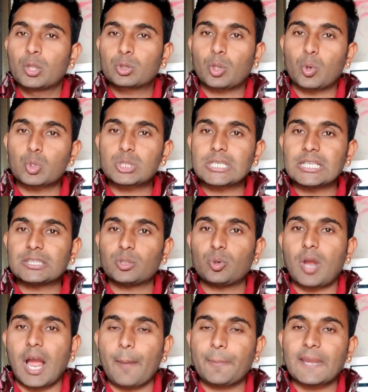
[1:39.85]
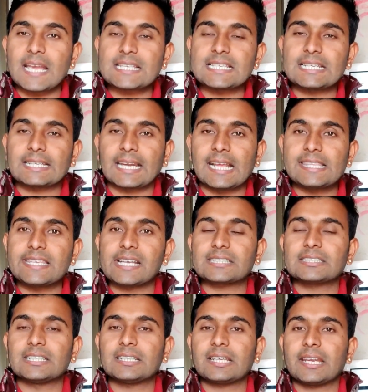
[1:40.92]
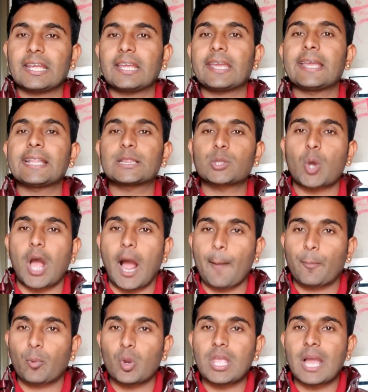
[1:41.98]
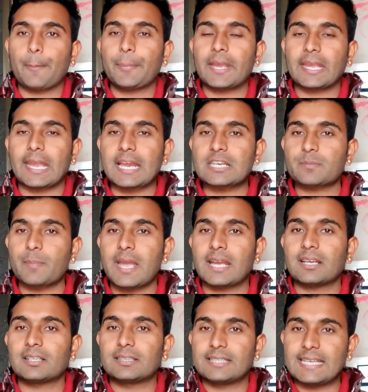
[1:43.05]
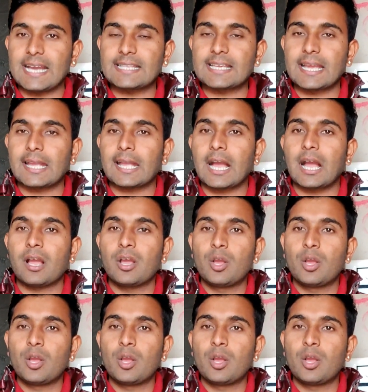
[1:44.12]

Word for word: तो उसके थ्रू आप कैसे ट्रांजेक्शन करेंगे तो आपको यहाँ पे कैशबैक दिया जाएगा